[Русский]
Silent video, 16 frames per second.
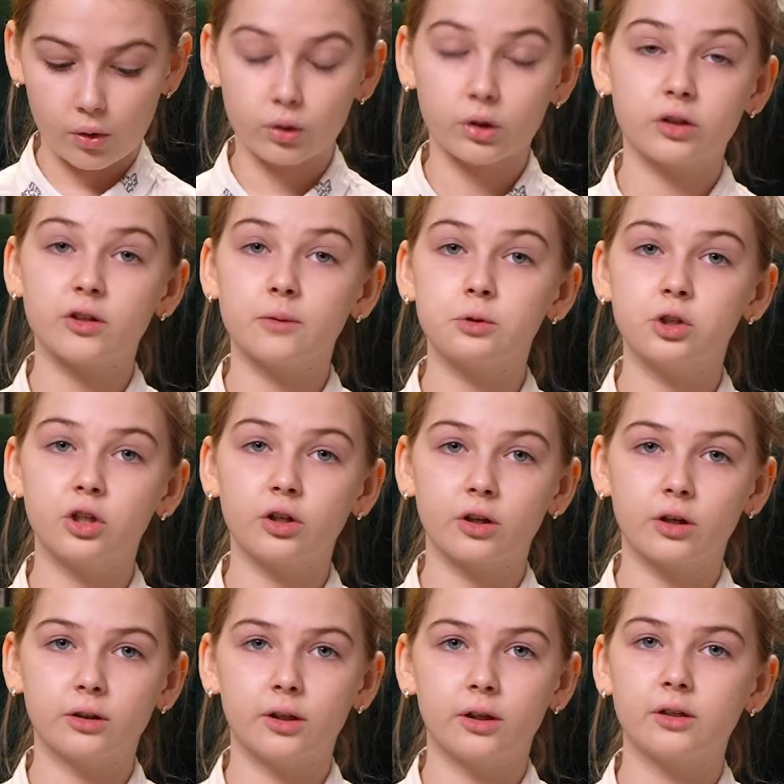У нас вообще
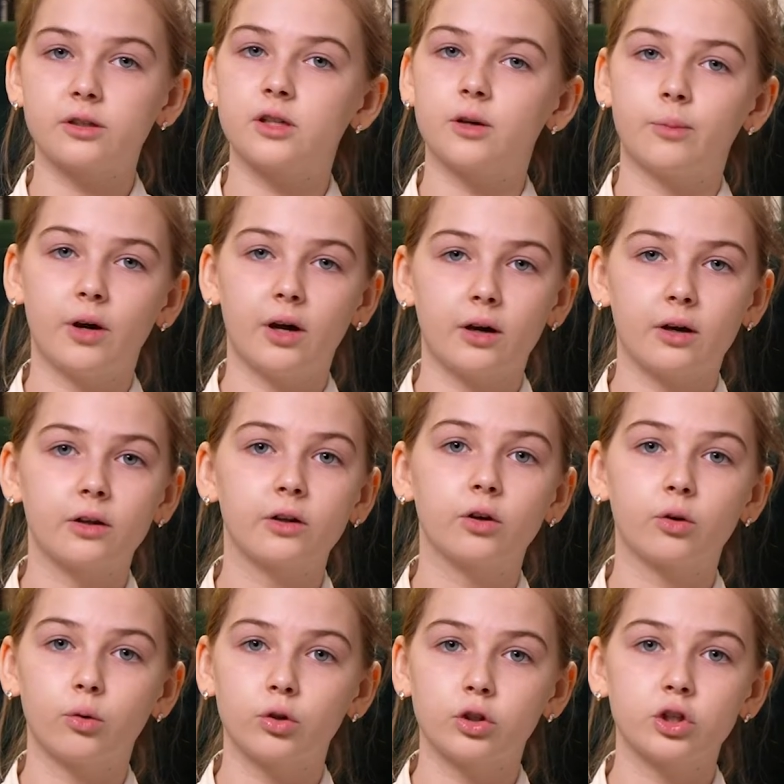никогда ни собак, ни
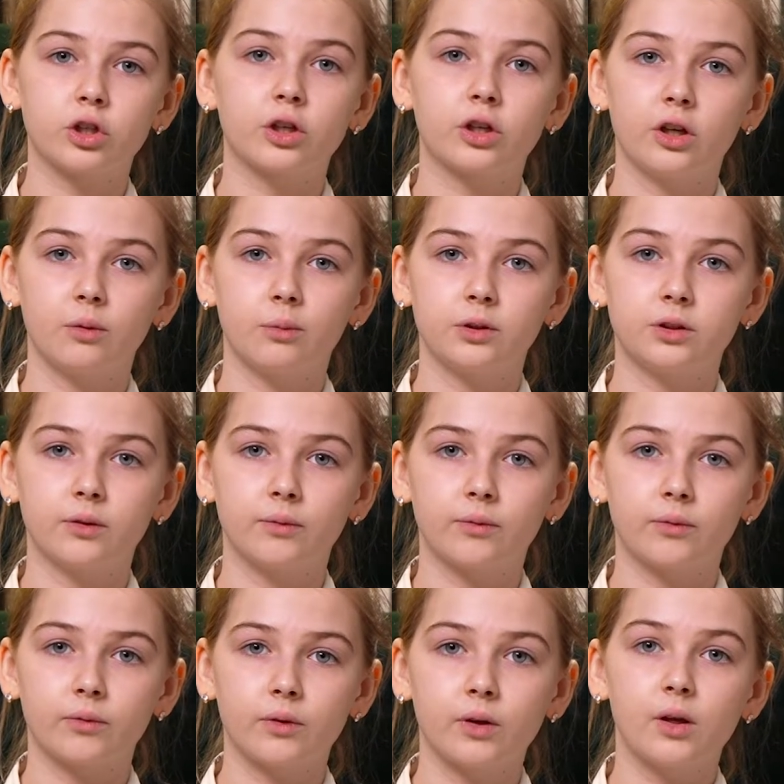кошек не было.
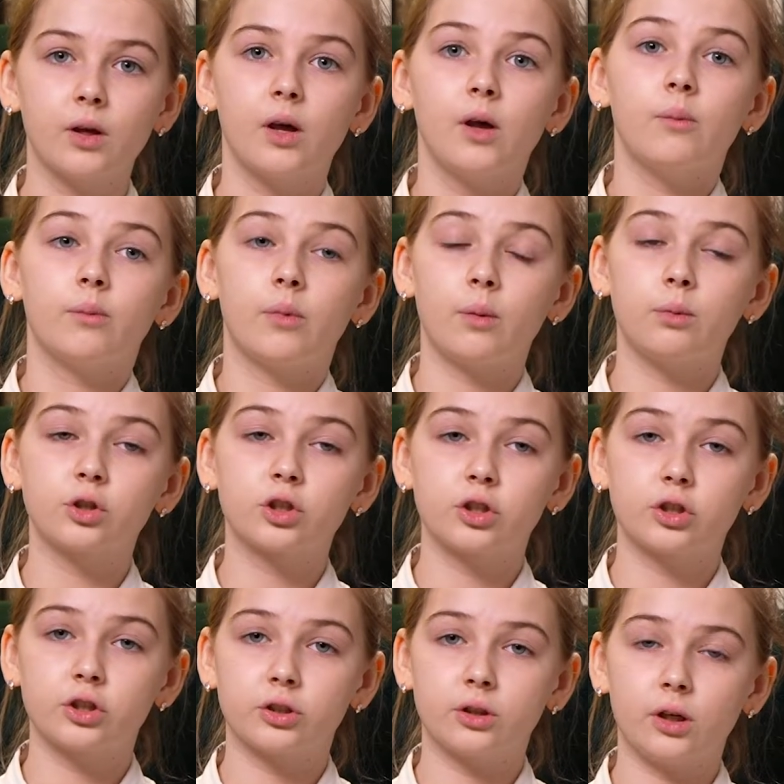Бабушка
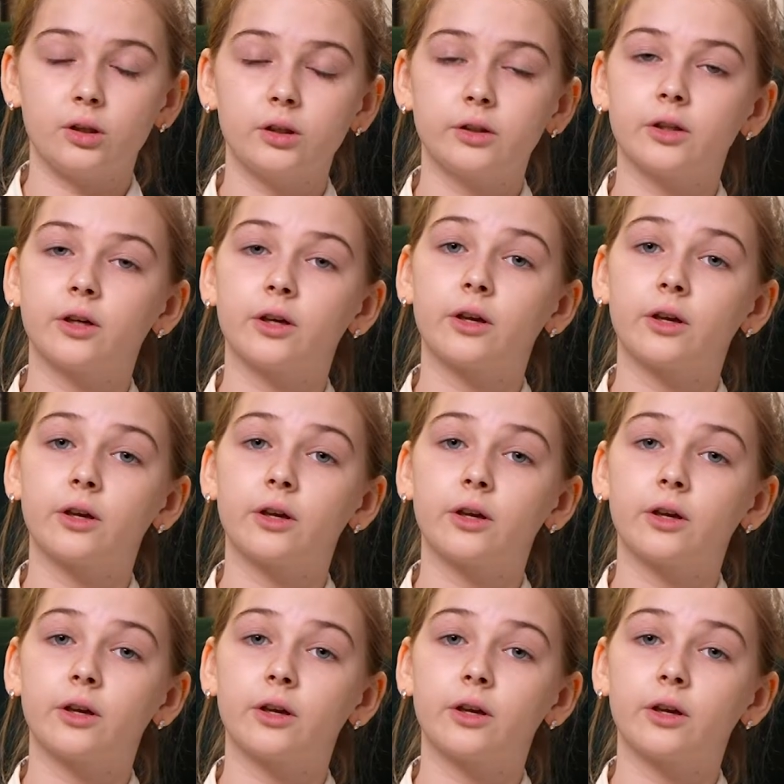считала это не